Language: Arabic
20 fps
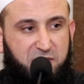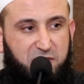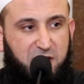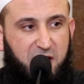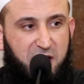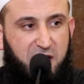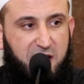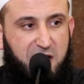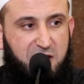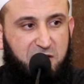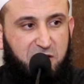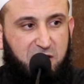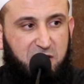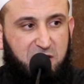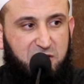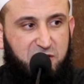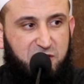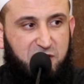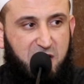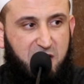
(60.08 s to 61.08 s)
في حياه
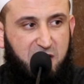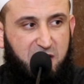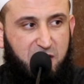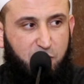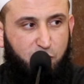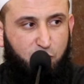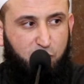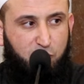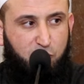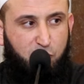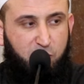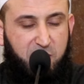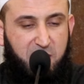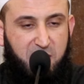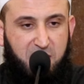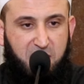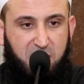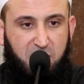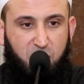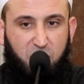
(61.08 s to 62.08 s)
الانسان
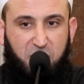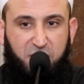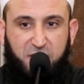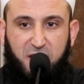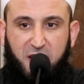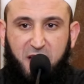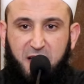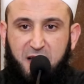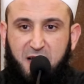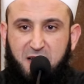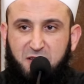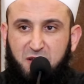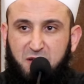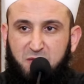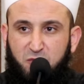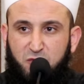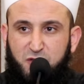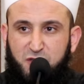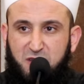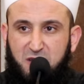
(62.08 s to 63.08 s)
عموما وفي حياه
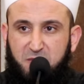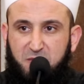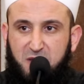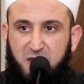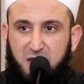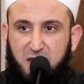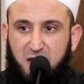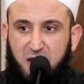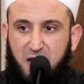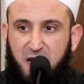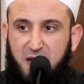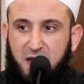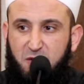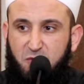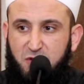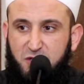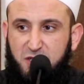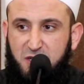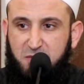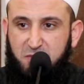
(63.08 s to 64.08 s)
المسلم على
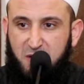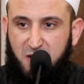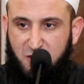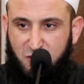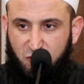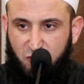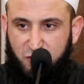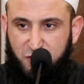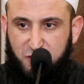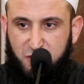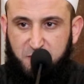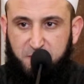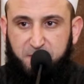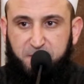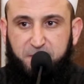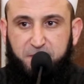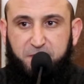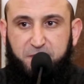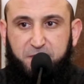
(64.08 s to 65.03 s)
وجه مخصوص